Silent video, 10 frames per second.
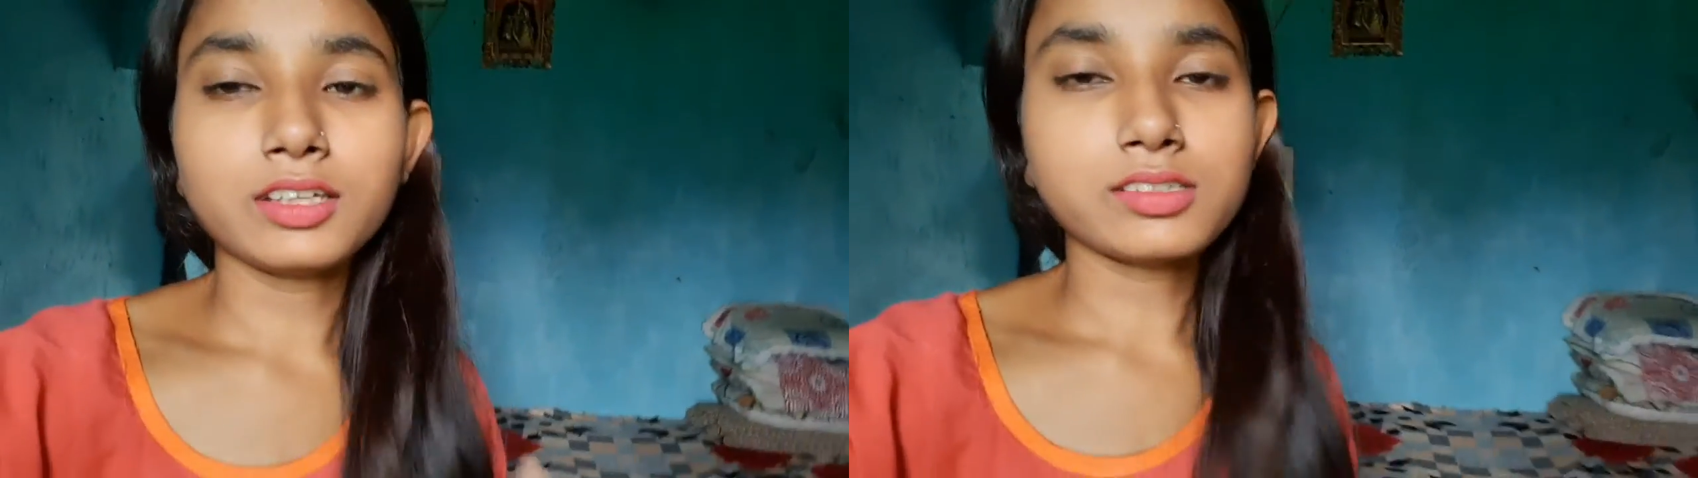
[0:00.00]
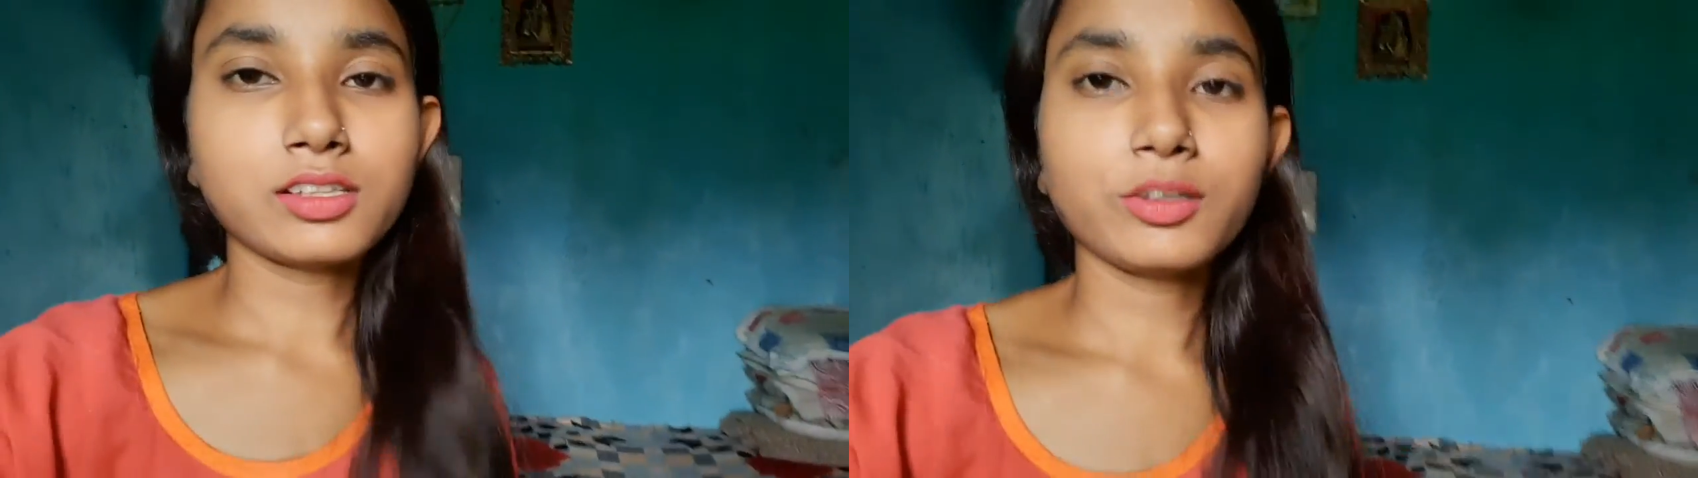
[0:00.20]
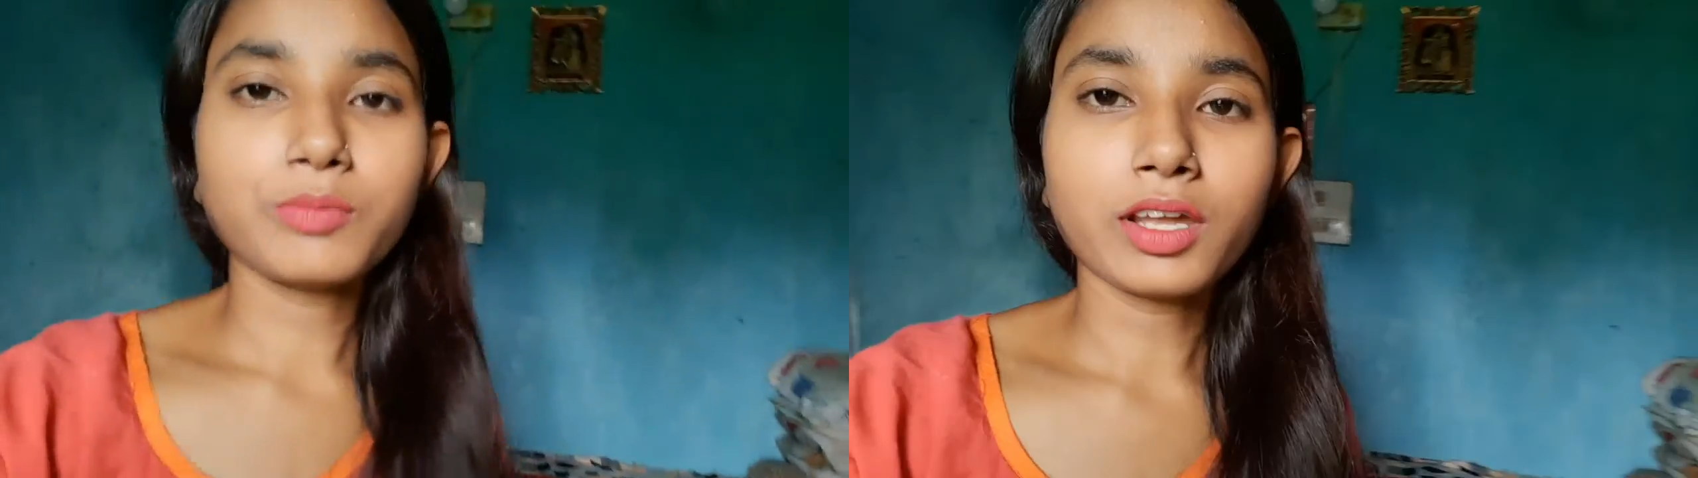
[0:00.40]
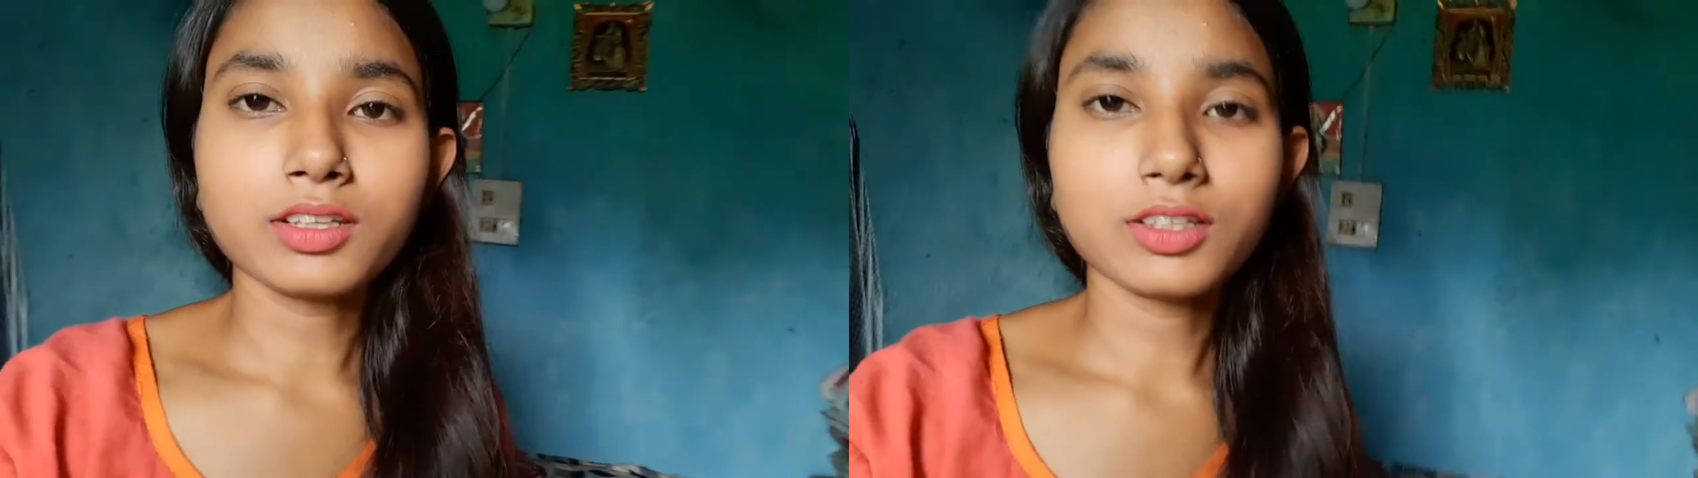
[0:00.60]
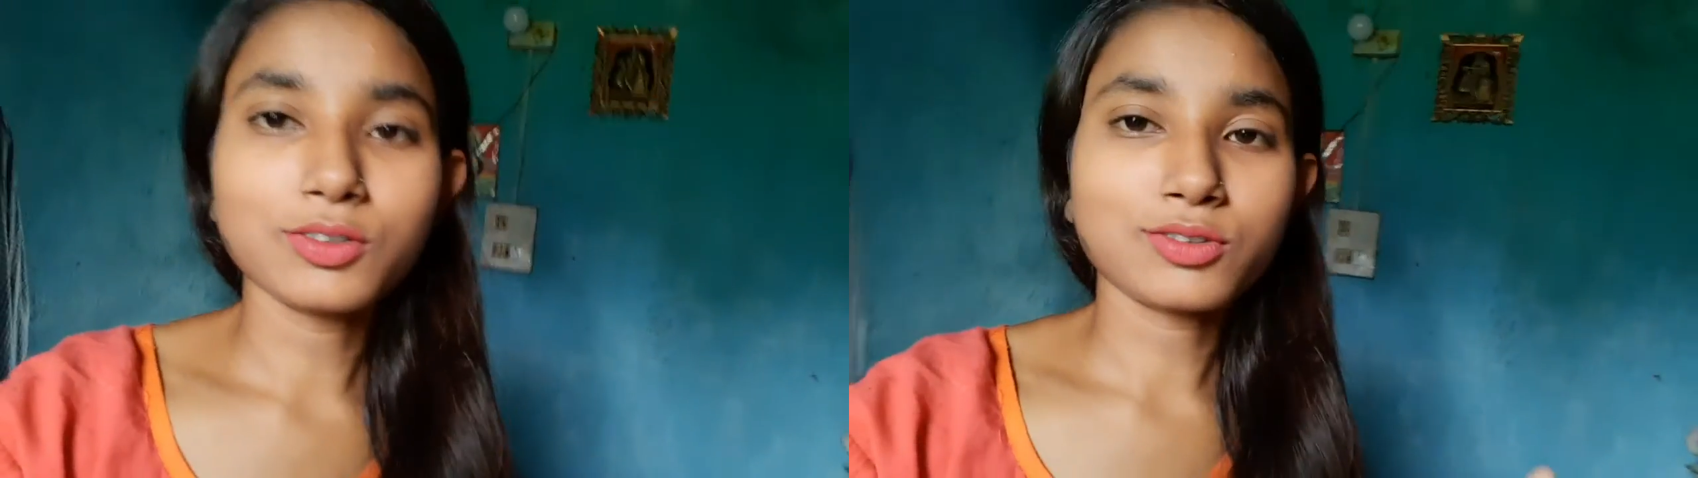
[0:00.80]
थे इसलिए
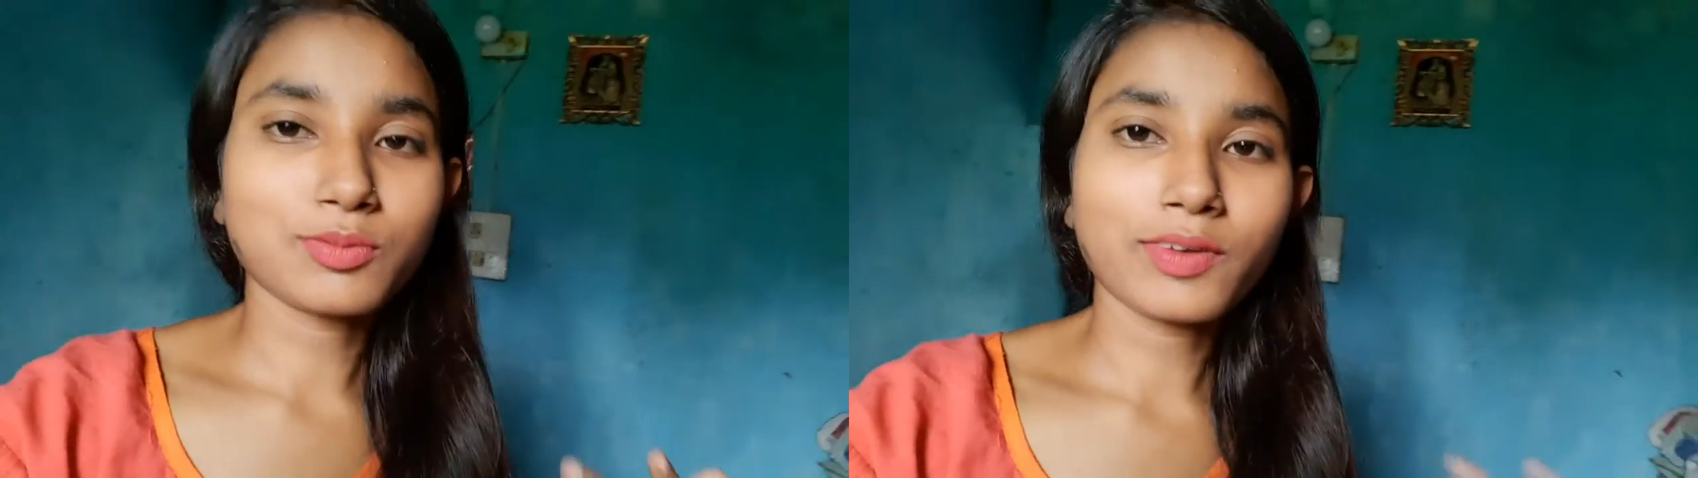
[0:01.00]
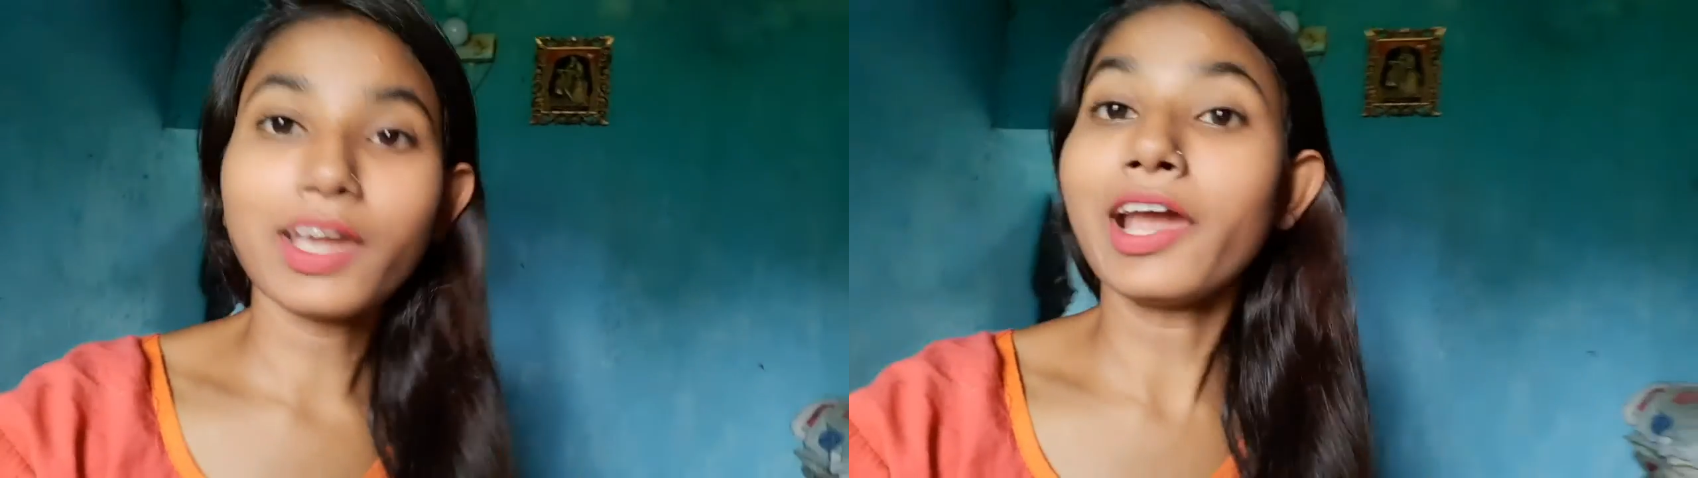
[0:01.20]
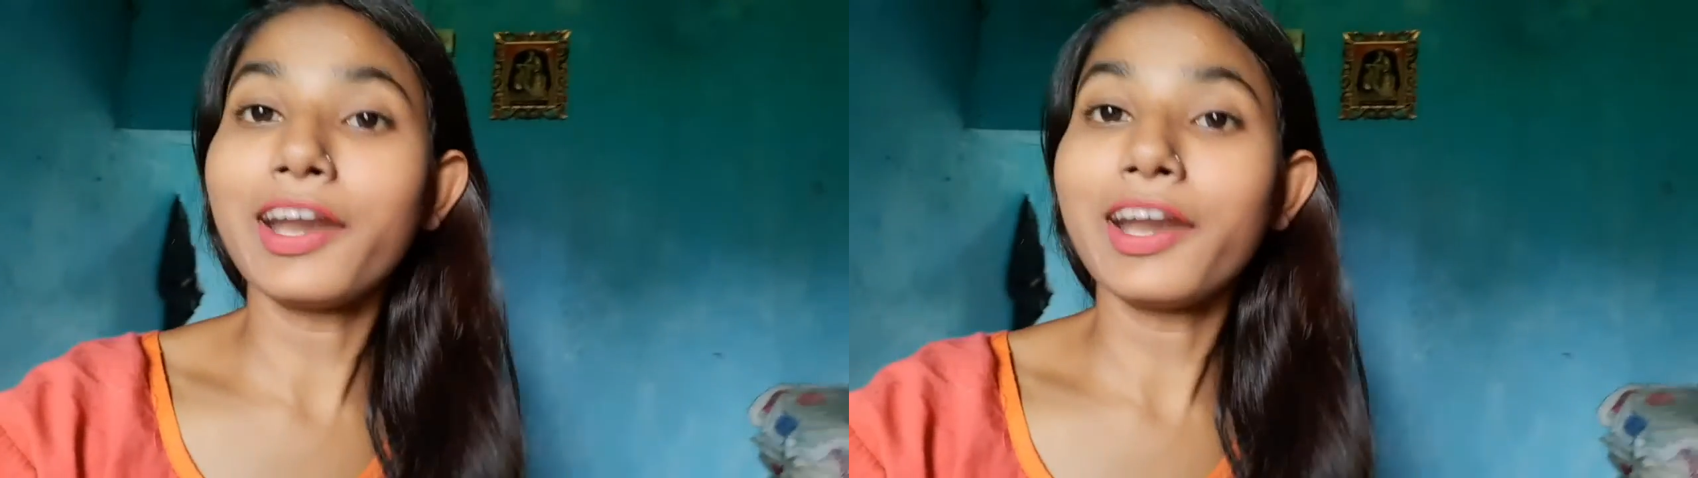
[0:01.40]
मैंने उसमें